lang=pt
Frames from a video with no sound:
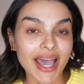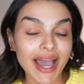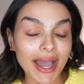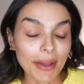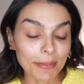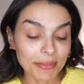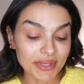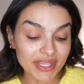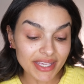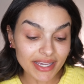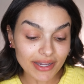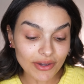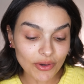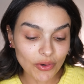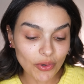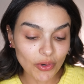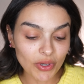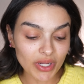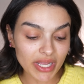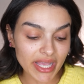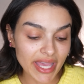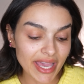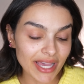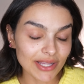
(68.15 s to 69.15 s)
A minha minha
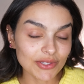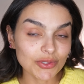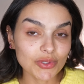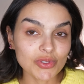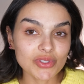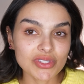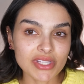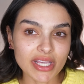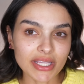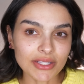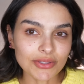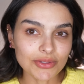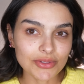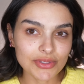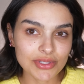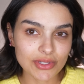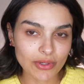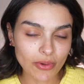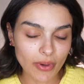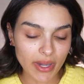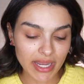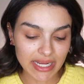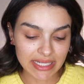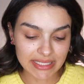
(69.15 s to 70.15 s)
cor é a
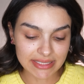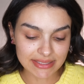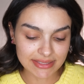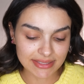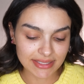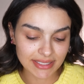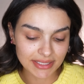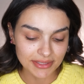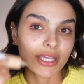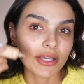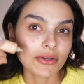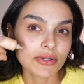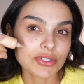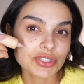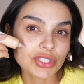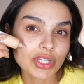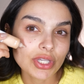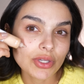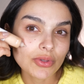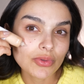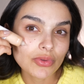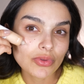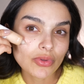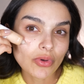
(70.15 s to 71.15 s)
240. Eu achei
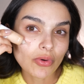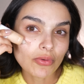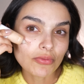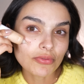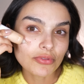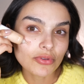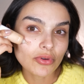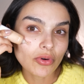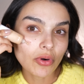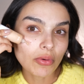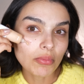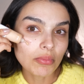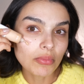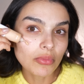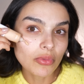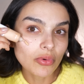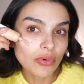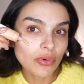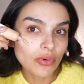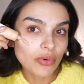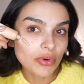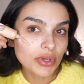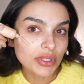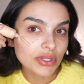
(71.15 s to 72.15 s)
que o tom ficou
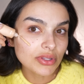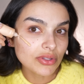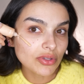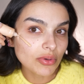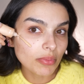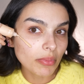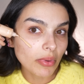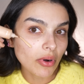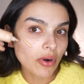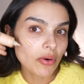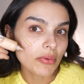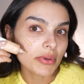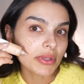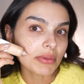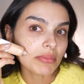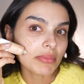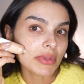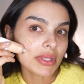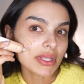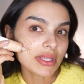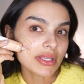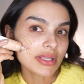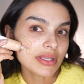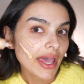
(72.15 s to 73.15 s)
muito bom em
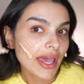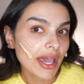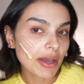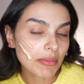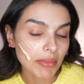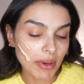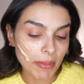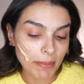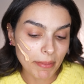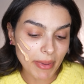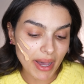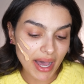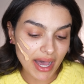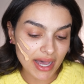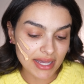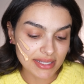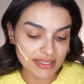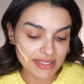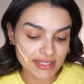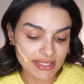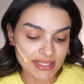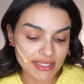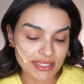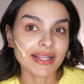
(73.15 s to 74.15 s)
mim. É uma
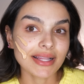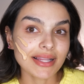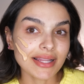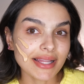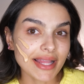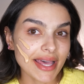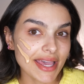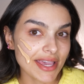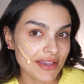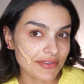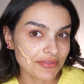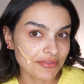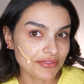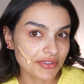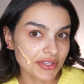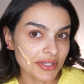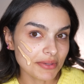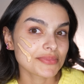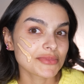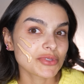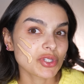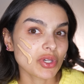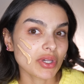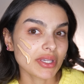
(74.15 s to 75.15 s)
base
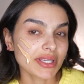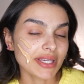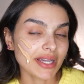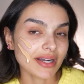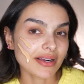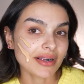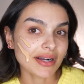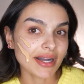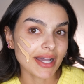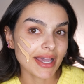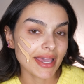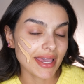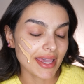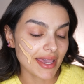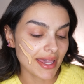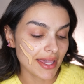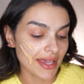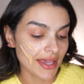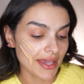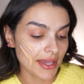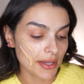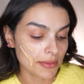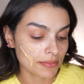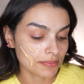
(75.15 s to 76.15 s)
leve, só que ela
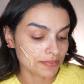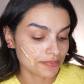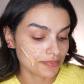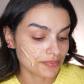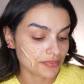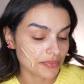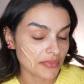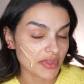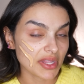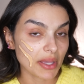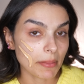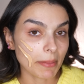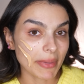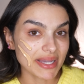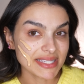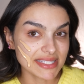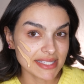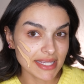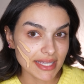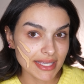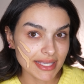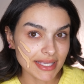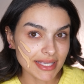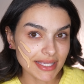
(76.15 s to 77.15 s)
é mais
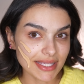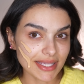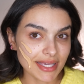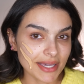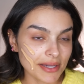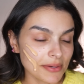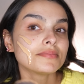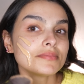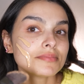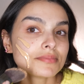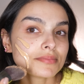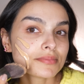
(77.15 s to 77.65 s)
sequinha.